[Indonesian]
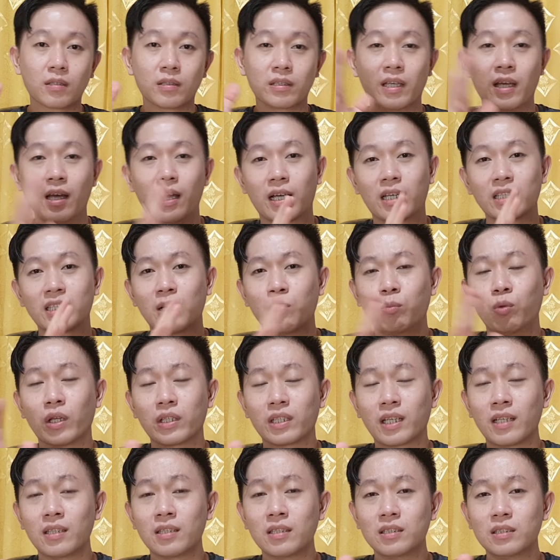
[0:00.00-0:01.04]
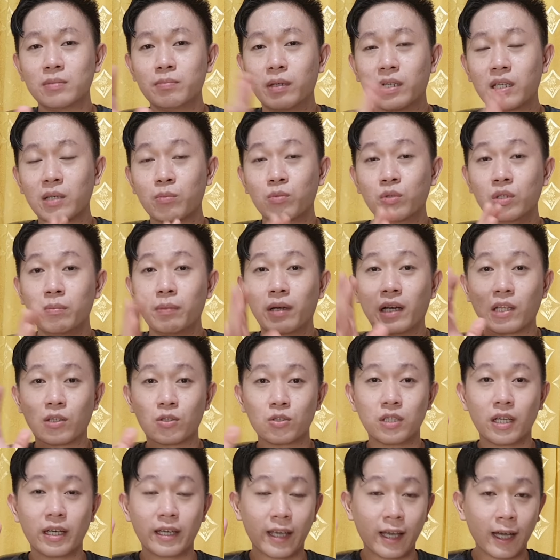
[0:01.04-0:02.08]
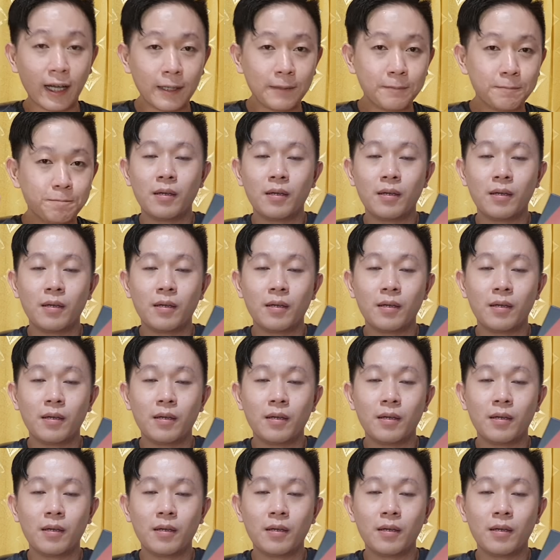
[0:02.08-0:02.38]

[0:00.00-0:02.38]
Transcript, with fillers: Ya kita bulatkan 9.500 lah ya.